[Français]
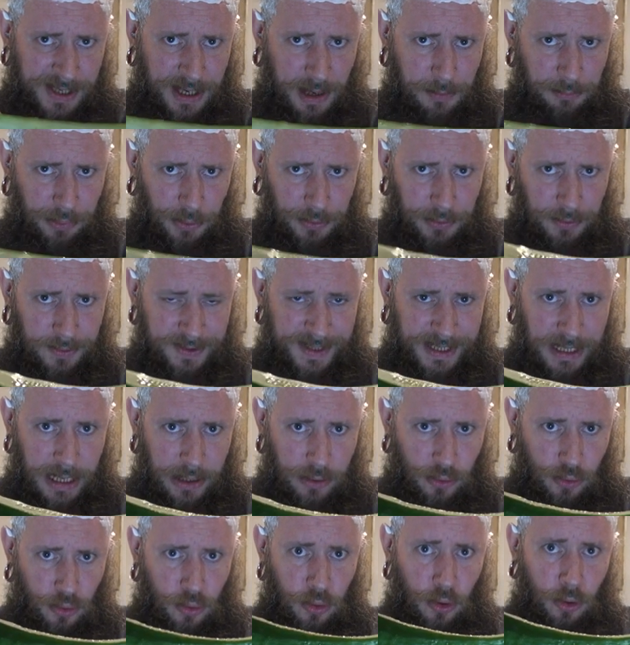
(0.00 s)
ce qui est important c'est
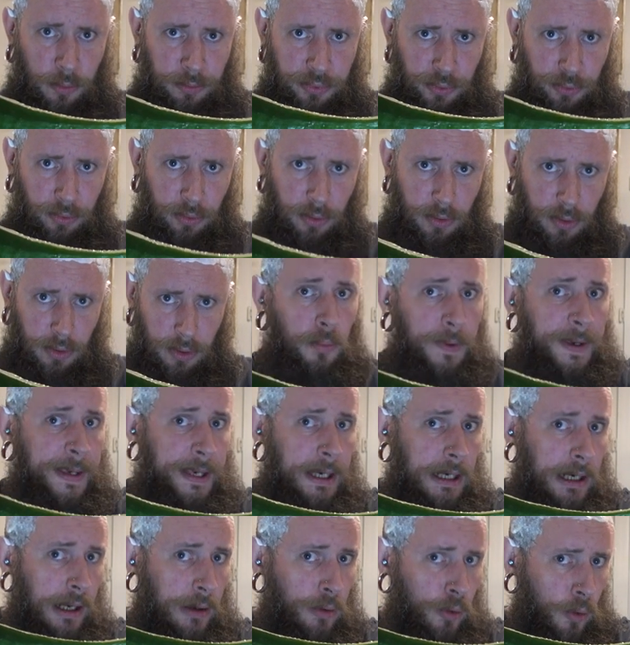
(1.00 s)
la courbure.
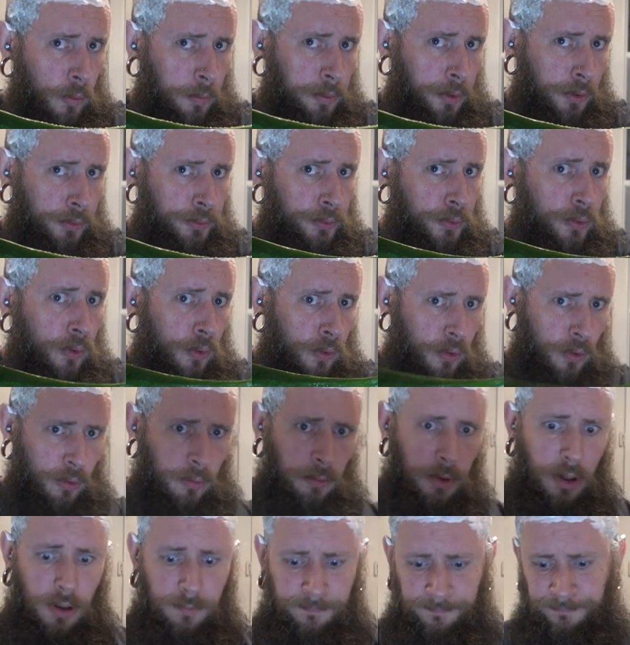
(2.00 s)
Oui, la courbure du
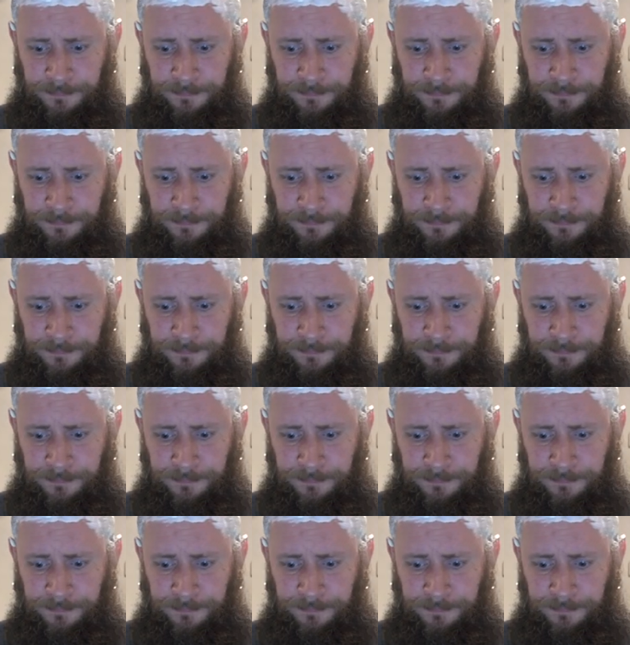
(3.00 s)
concombre.